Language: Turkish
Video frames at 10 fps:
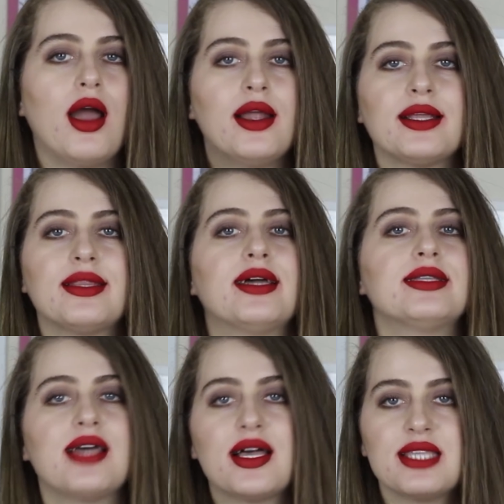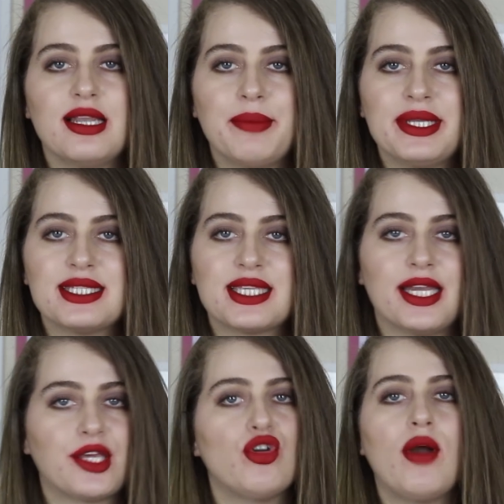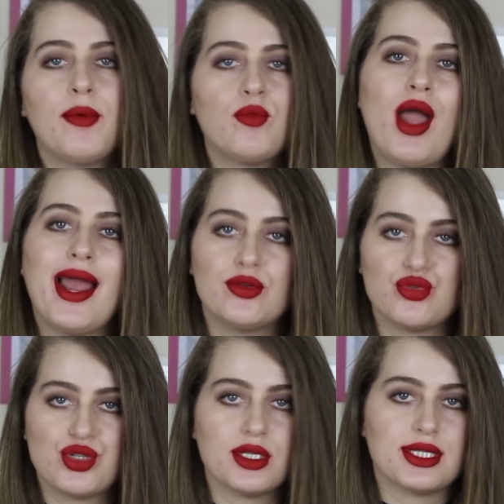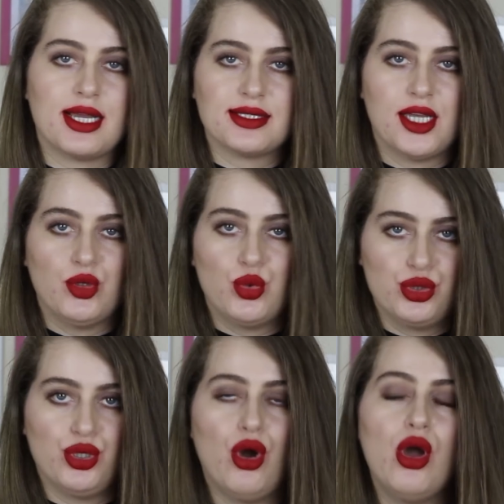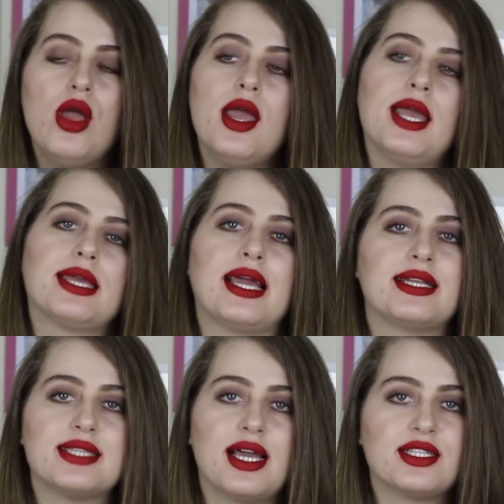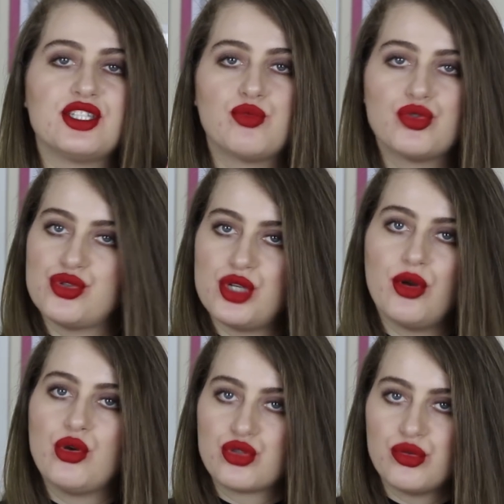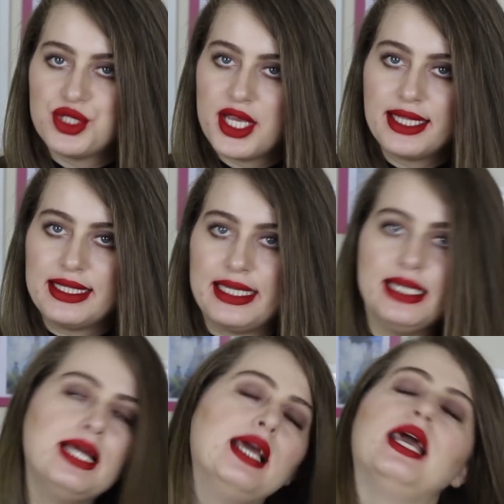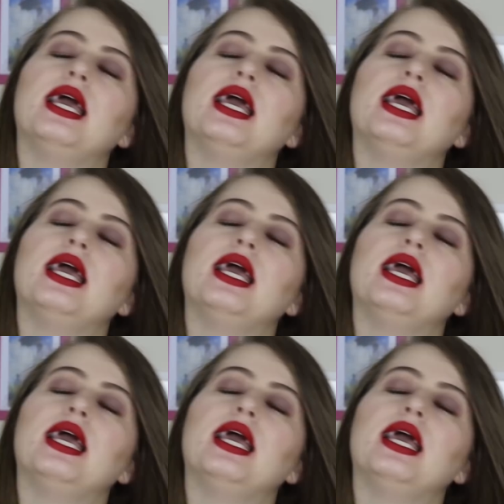Arada tazelemeniz gerekiyor ama bu her rujla zaten oluyor. Yani sadece bu rujlar özgü bir şey değil.